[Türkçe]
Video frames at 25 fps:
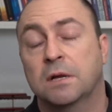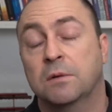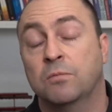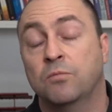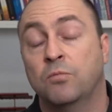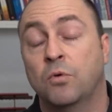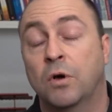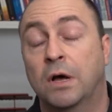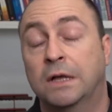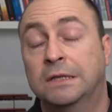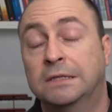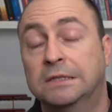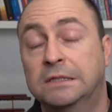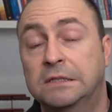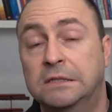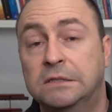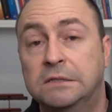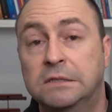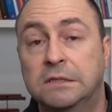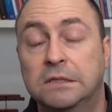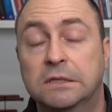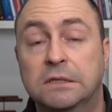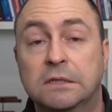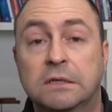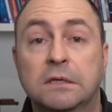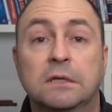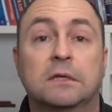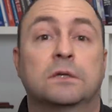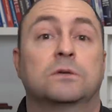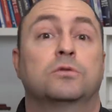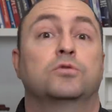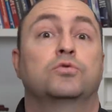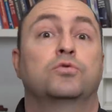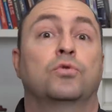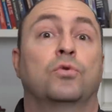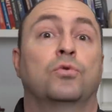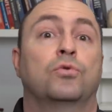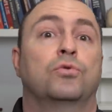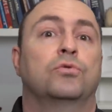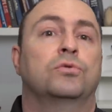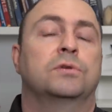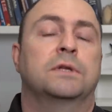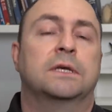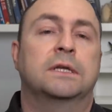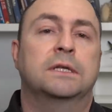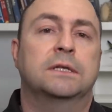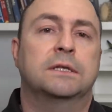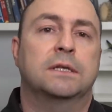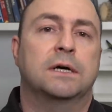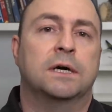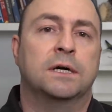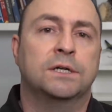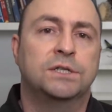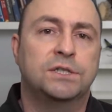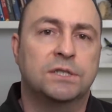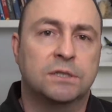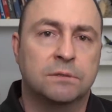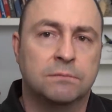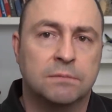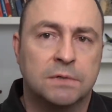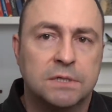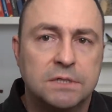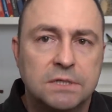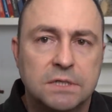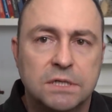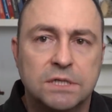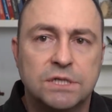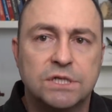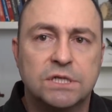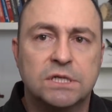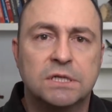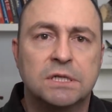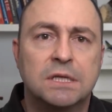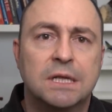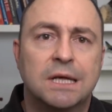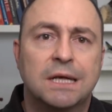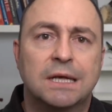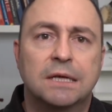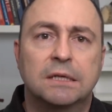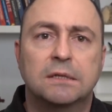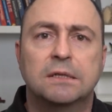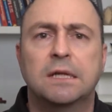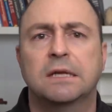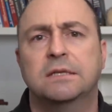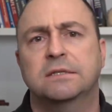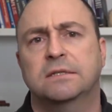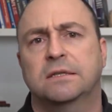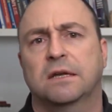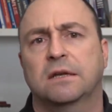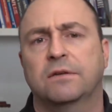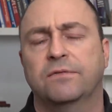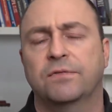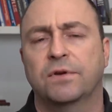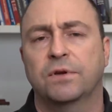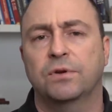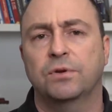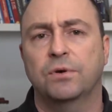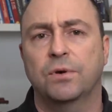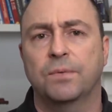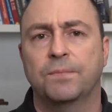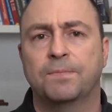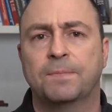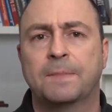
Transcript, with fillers: mühendislik, sorunların aşılması için destek veriyor.